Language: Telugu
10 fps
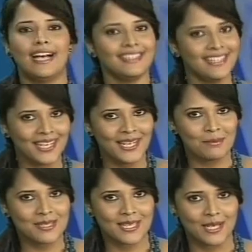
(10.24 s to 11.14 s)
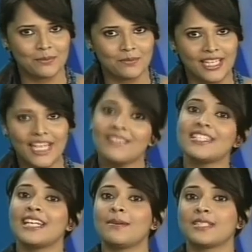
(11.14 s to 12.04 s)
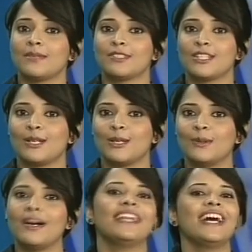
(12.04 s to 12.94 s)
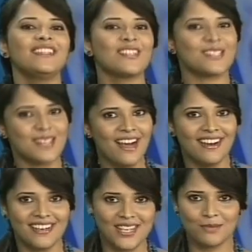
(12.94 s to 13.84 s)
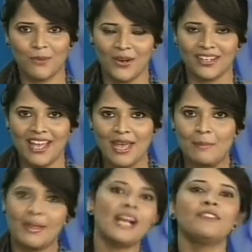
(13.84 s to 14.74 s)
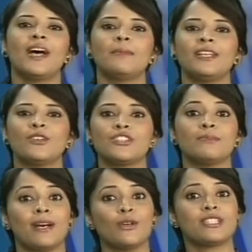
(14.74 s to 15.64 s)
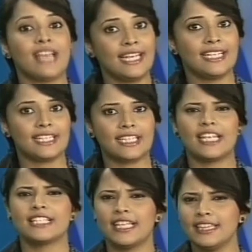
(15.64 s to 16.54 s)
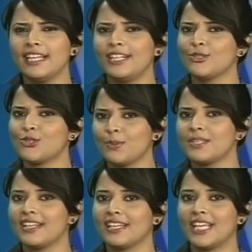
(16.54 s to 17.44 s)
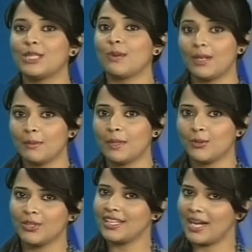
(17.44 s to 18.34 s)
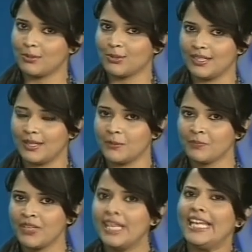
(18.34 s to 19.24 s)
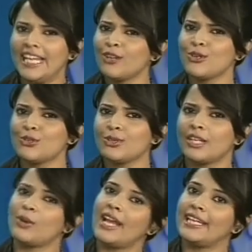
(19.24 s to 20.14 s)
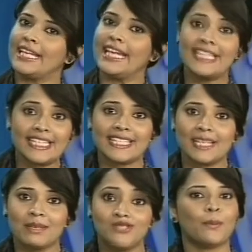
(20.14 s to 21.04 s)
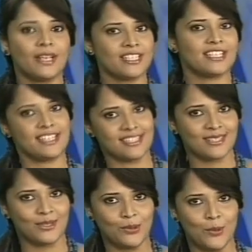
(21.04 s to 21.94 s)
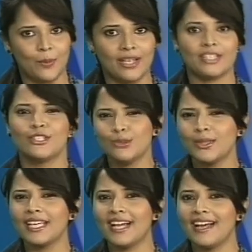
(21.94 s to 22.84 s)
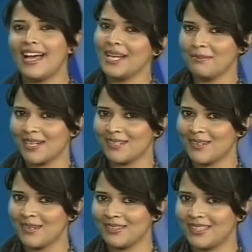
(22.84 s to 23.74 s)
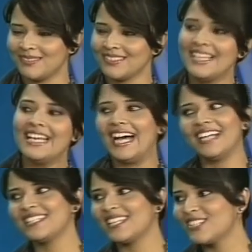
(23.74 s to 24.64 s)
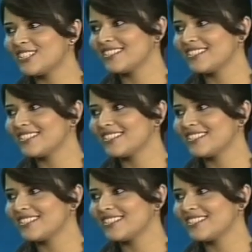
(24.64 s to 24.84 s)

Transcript: అందరికీ నమస్కారం ఈ విజయనామ సంవత్సరంలో అనాథ స్టార్ ఇస్ బాన్ మెగా ఫ్యామిలీ నుంచి మరో టాలెంట్ తన సత్తా ఏంటో చూపించడానికి త్వరలో మన ముందుకి రాబోతున్నాడు ఈరోజు నేను ఆయన్ని ఇన్ డీటెయిల్ మీకు పరిచయం చేస్తాను బట్ టూకీగా ఆయన మాటలోనే విందాం హాయ్ శిరీష్